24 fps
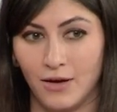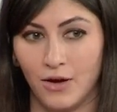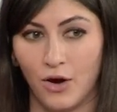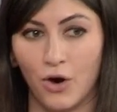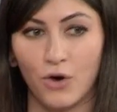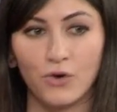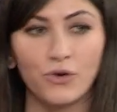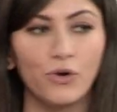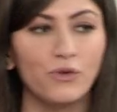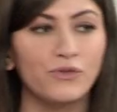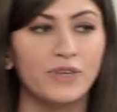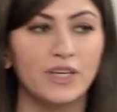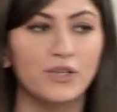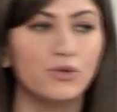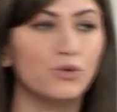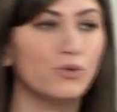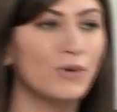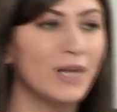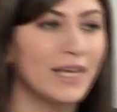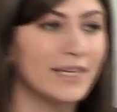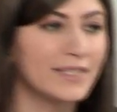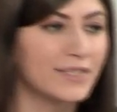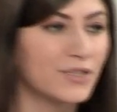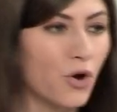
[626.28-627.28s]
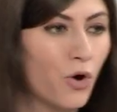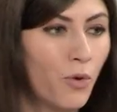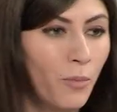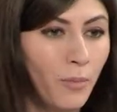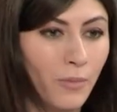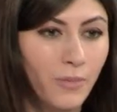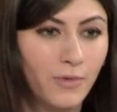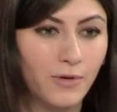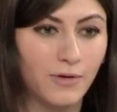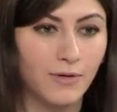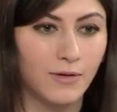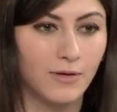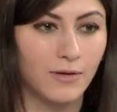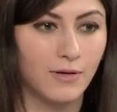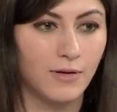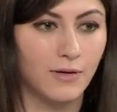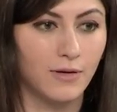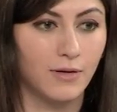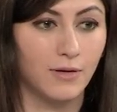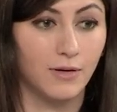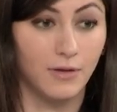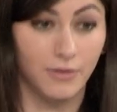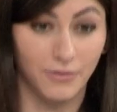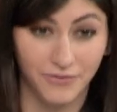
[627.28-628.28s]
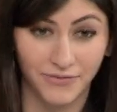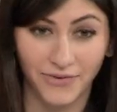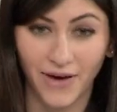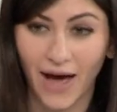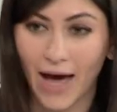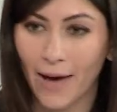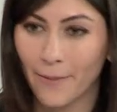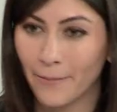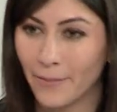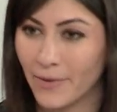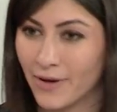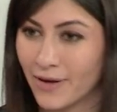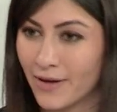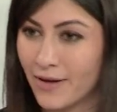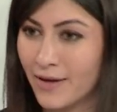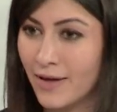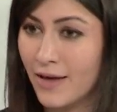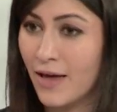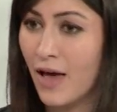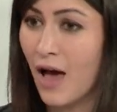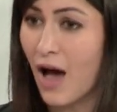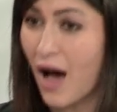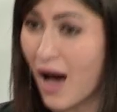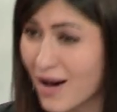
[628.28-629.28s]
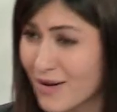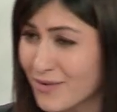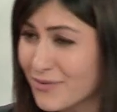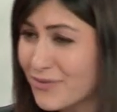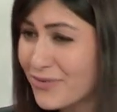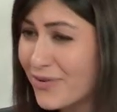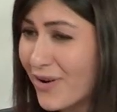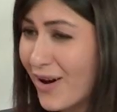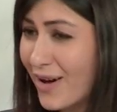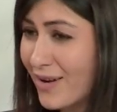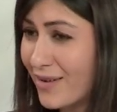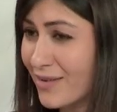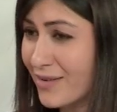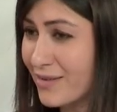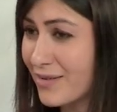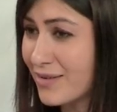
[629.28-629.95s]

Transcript: au nom de tous les hommes, femmes, enfants,